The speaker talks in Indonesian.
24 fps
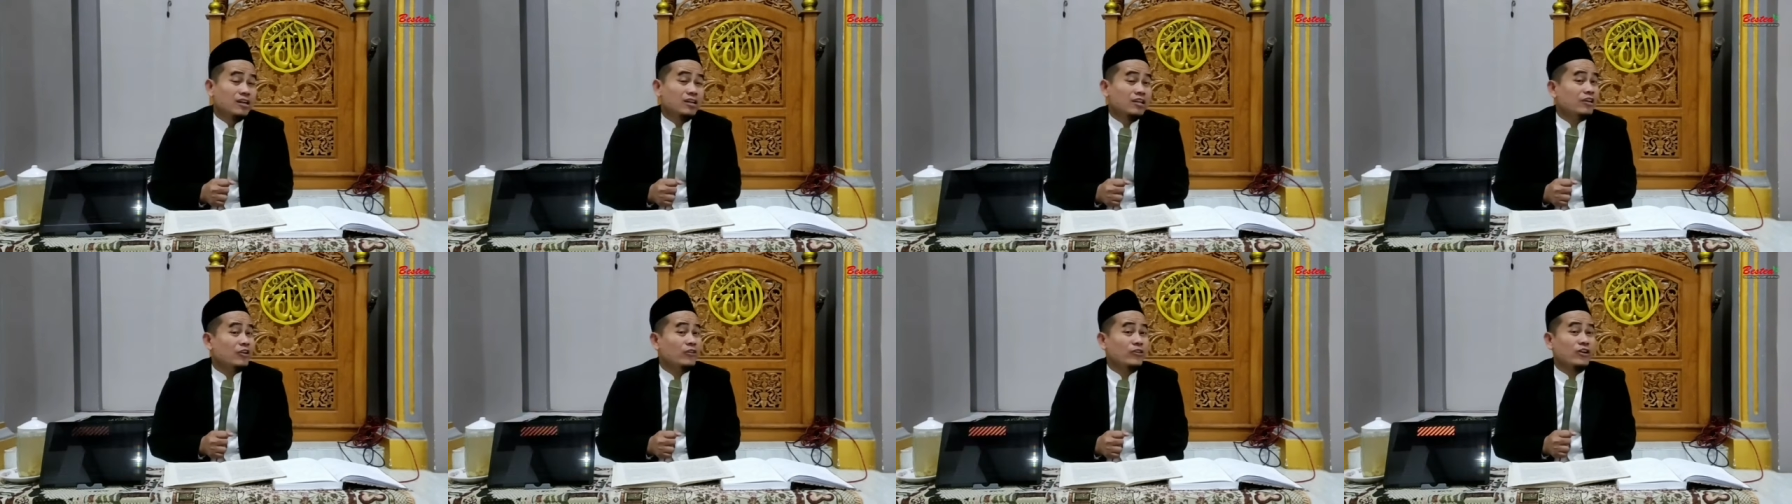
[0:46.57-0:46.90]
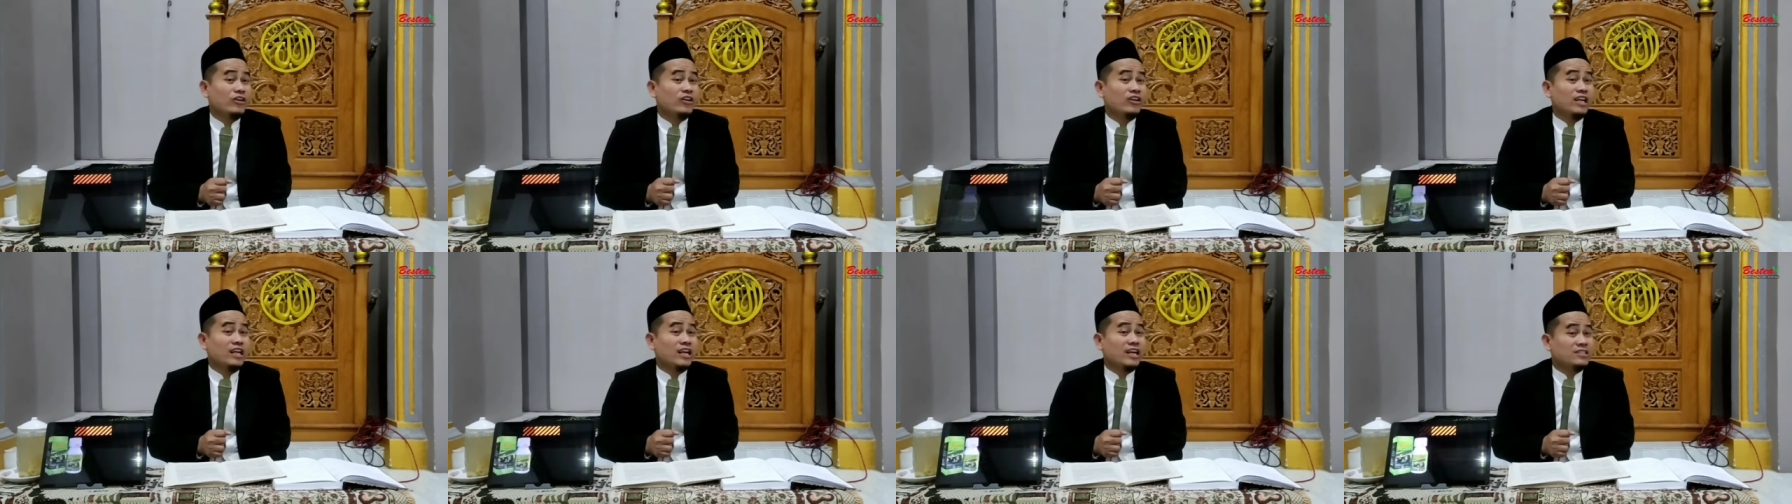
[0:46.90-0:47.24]

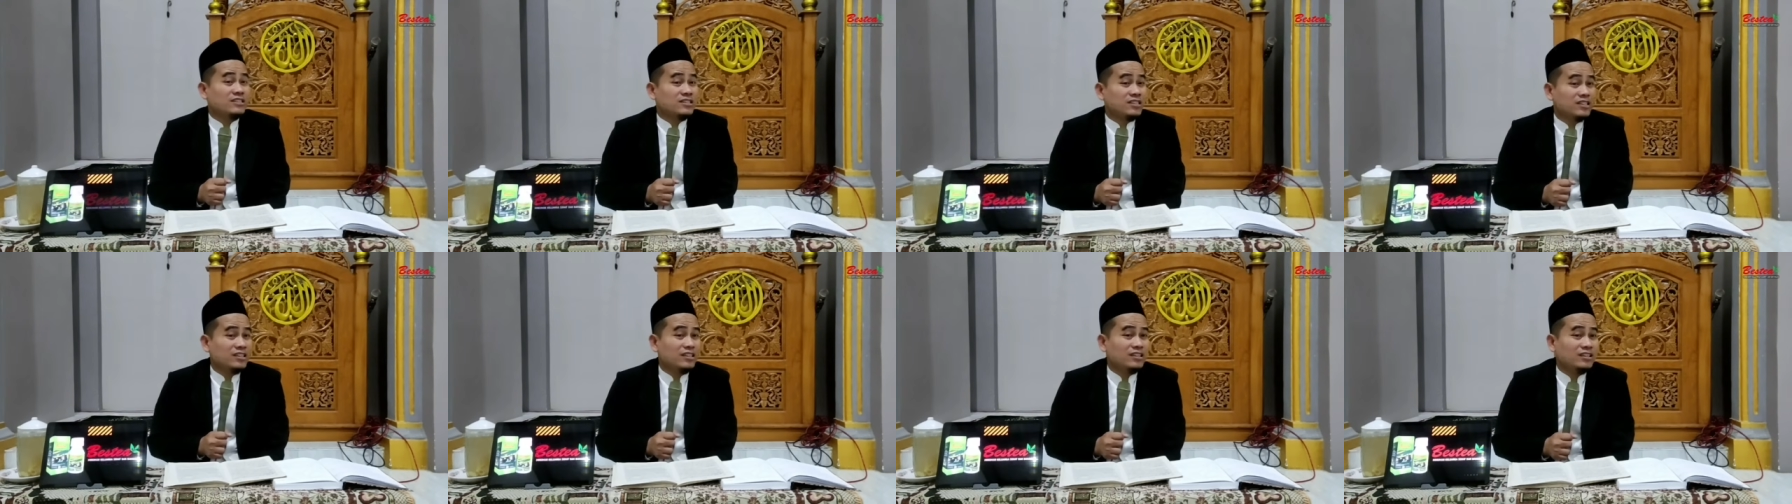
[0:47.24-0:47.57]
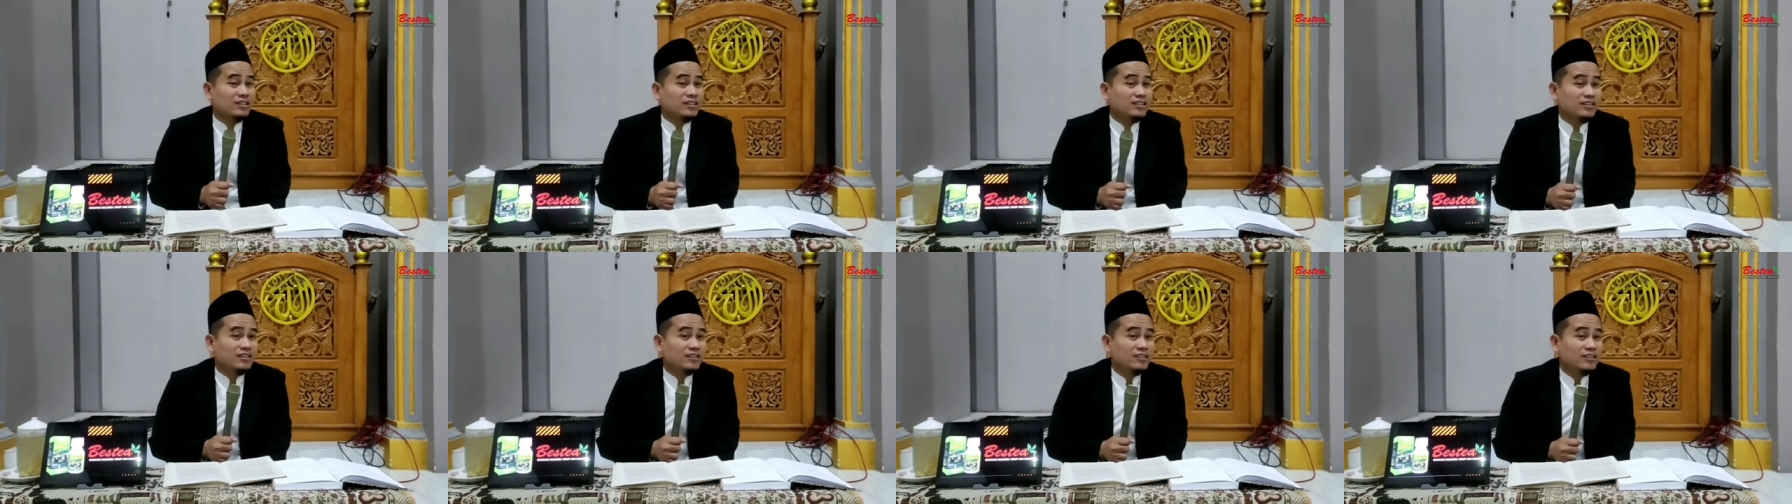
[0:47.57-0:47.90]
ridon nasi
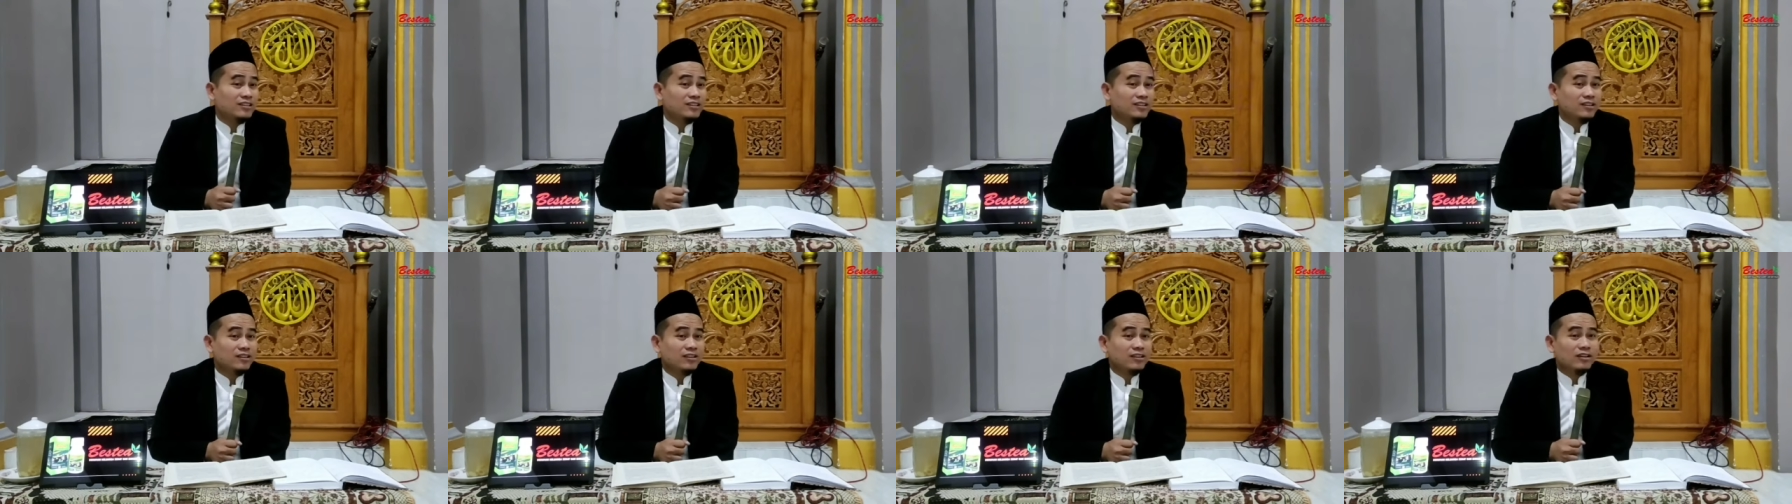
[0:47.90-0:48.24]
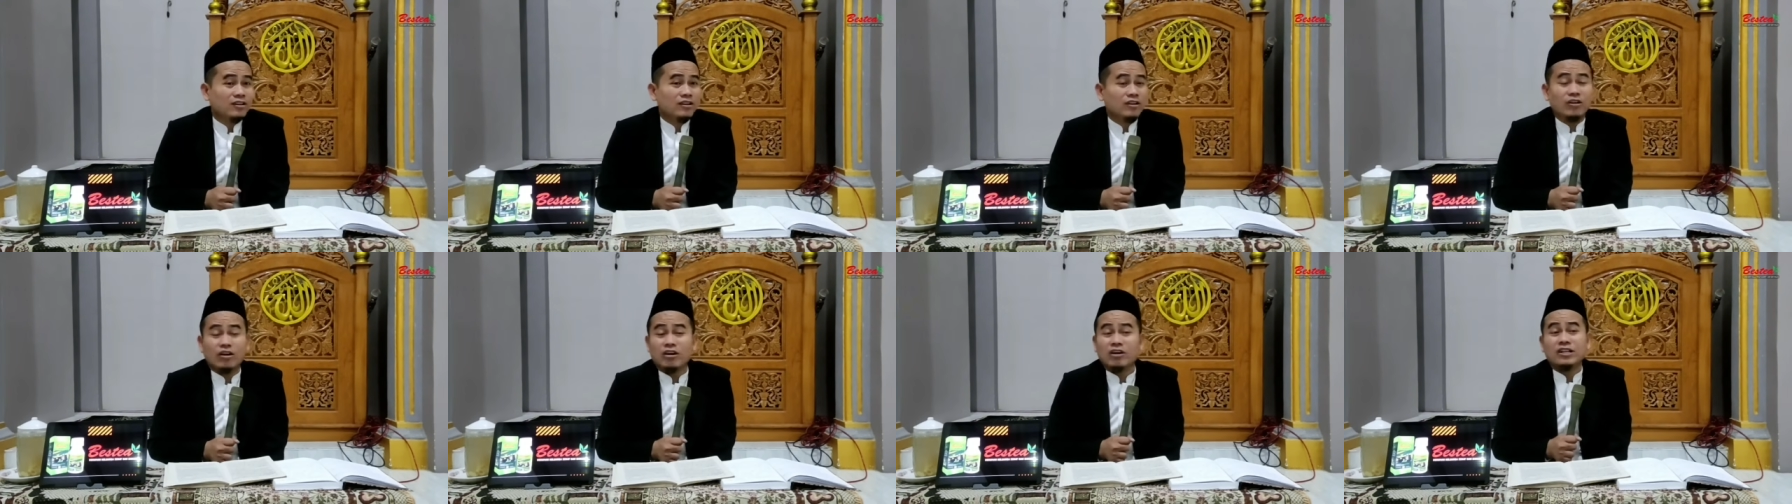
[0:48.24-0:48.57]

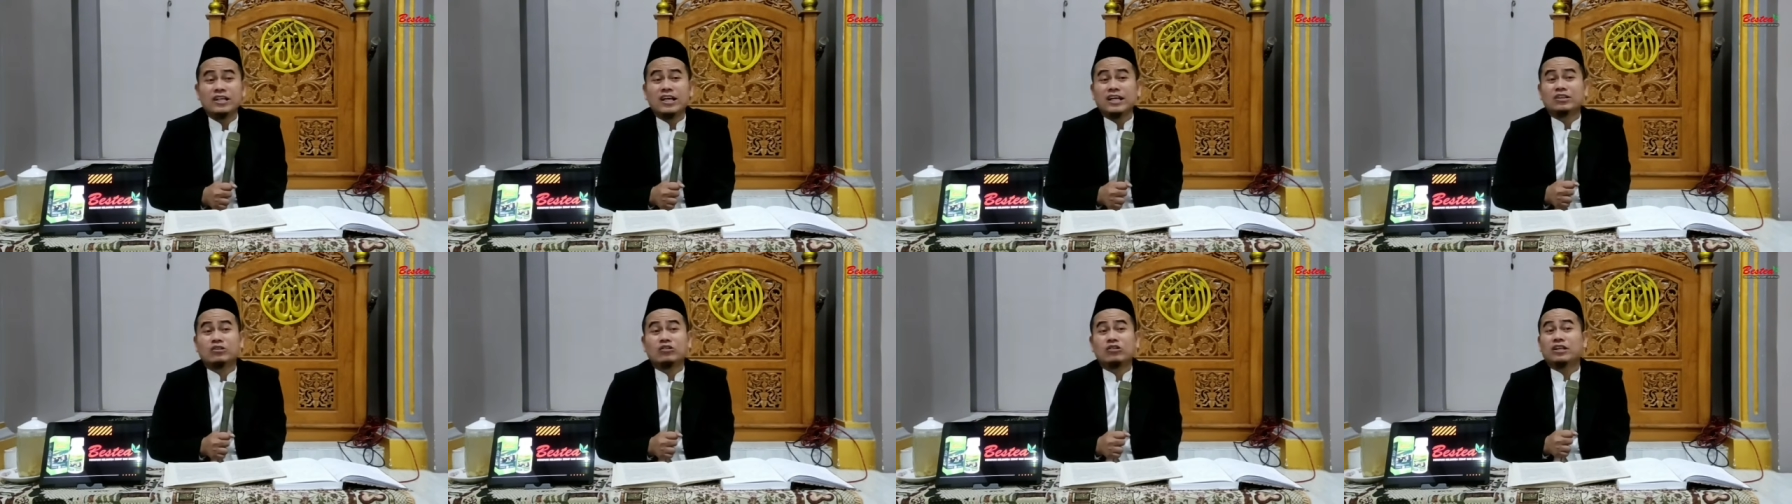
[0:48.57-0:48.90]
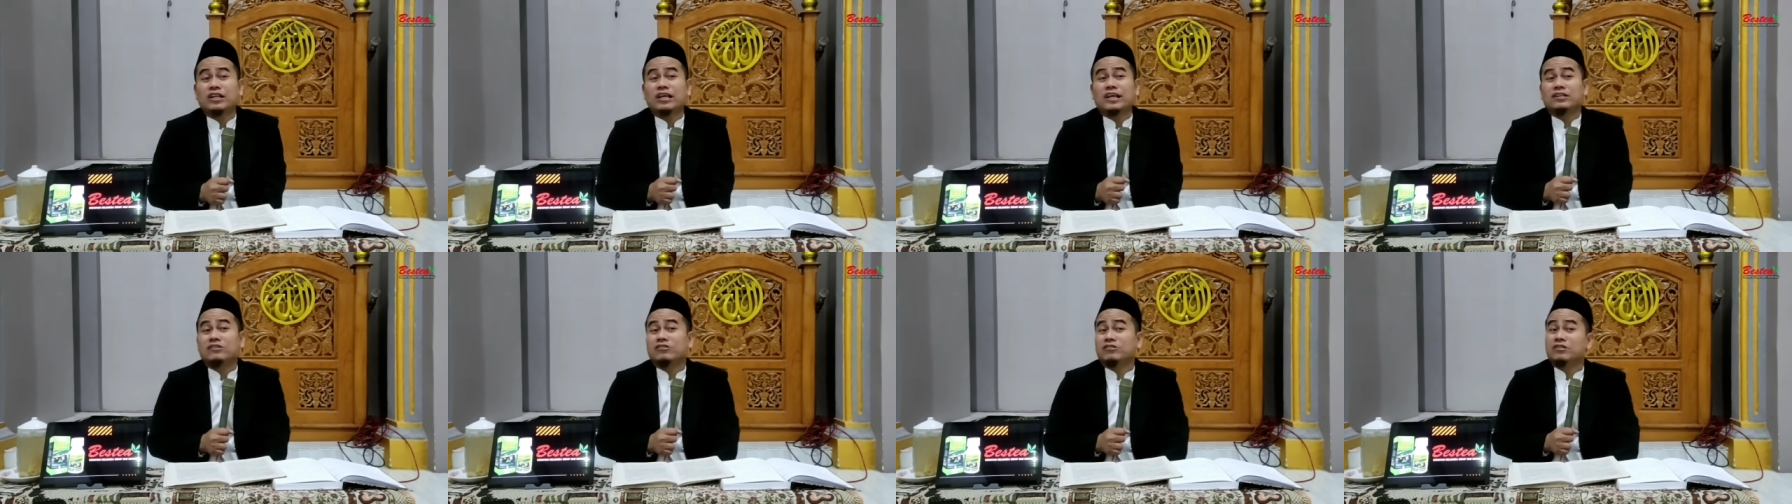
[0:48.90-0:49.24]
ghayatun
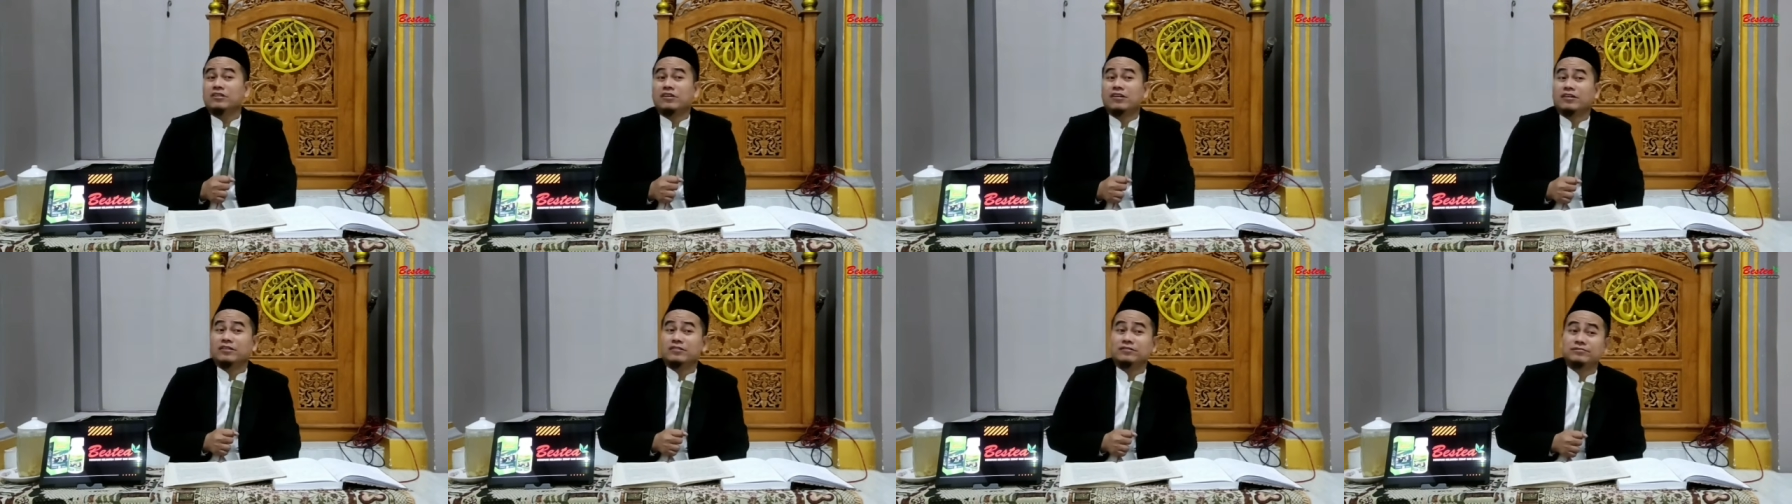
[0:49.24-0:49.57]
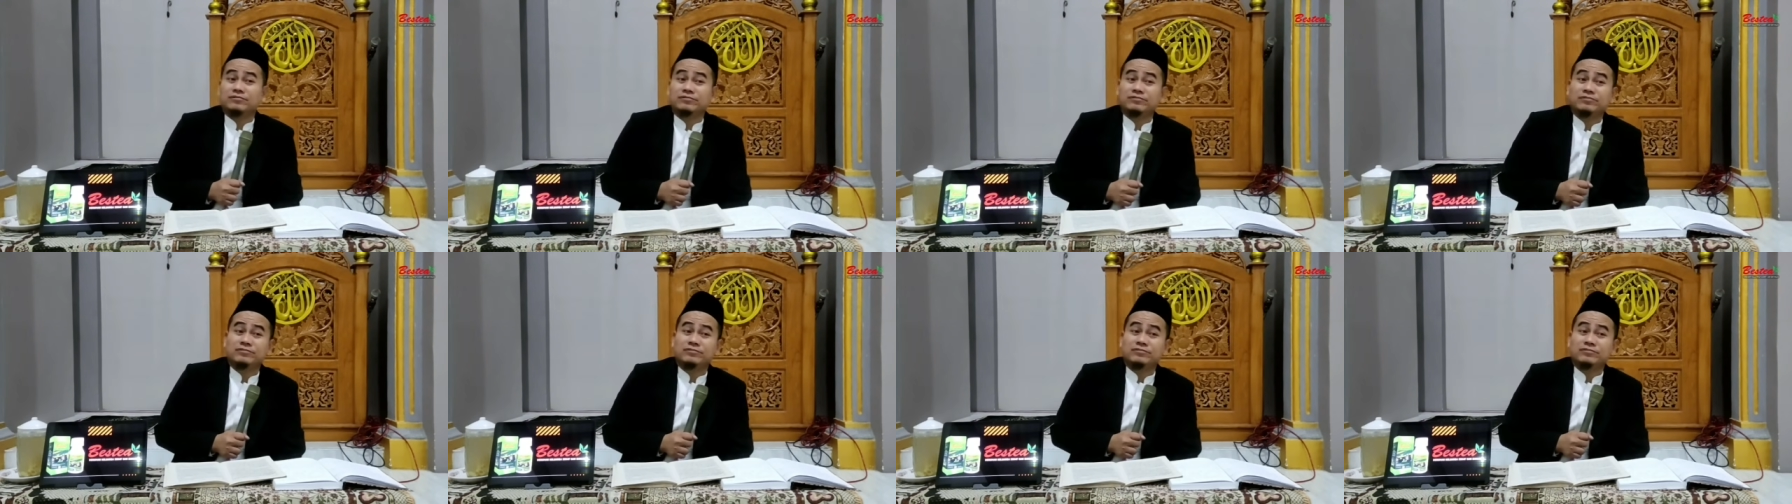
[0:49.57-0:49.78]
la tutrak.